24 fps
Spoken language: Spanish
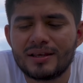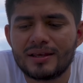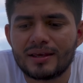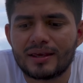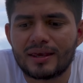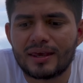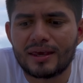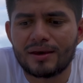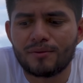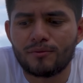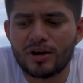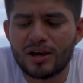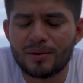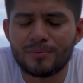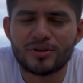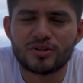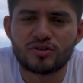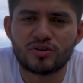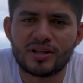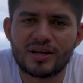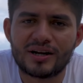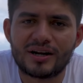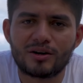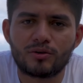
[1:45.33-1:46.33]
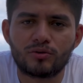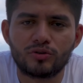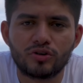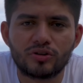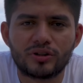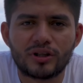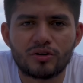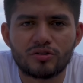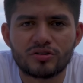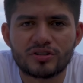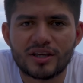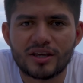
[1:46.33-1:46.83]
que voy a mencionar algunos
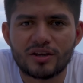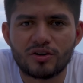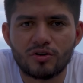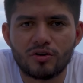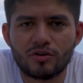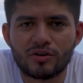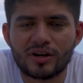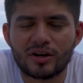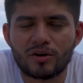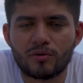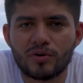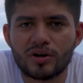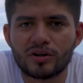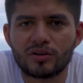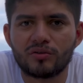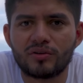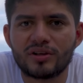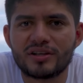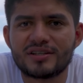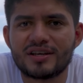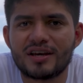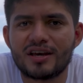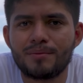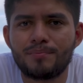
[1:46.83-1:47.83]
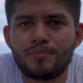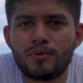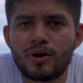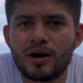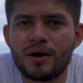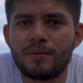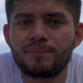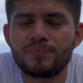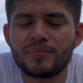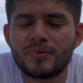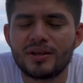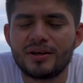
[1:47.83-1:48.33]
de los que yo recuerdo de esa
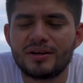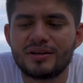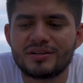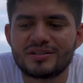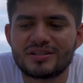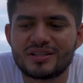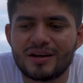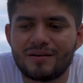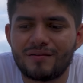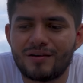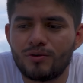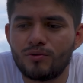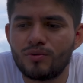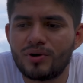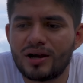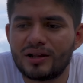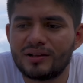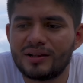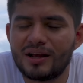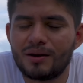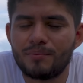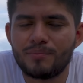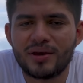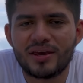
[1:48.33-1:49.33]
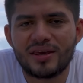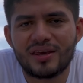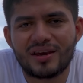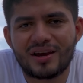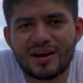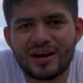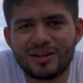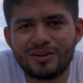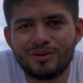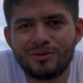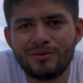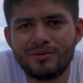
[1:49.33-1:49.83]
época estaba un canal
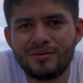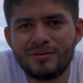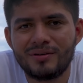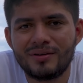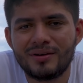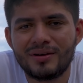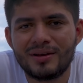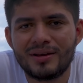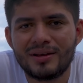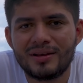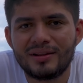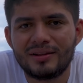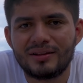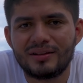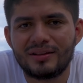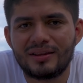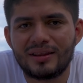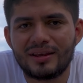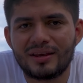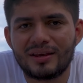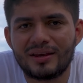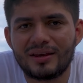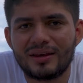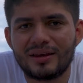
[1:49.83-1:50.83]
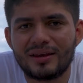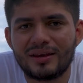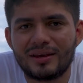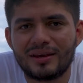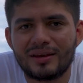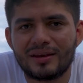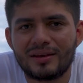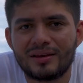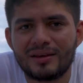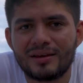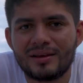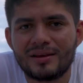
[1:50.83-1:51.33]
mexicano de
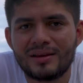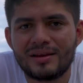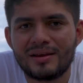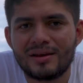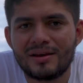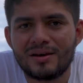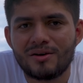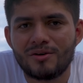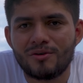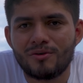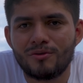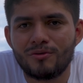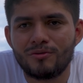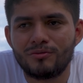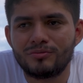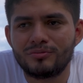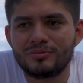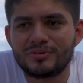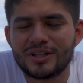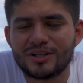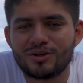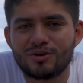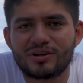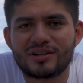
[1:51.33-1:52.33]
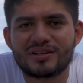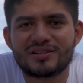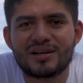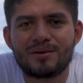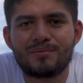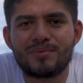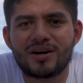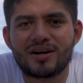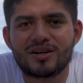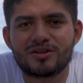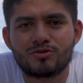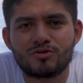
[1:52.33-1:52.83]
un señor que se
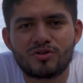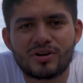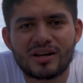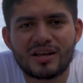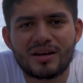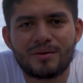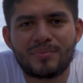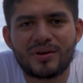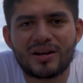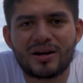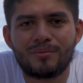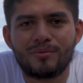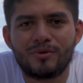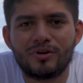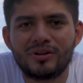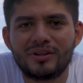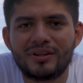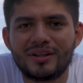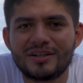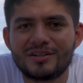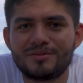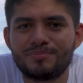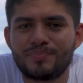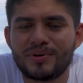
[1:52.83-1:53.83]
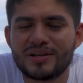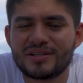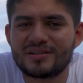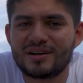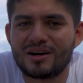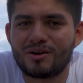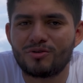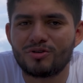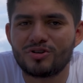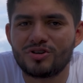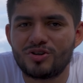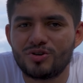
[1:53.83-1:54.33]
llama Jesús Reyes Viramontes,
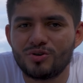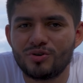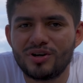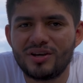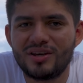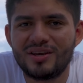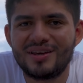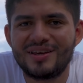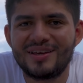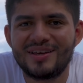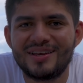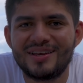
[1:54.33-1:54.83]
pesca con chuy.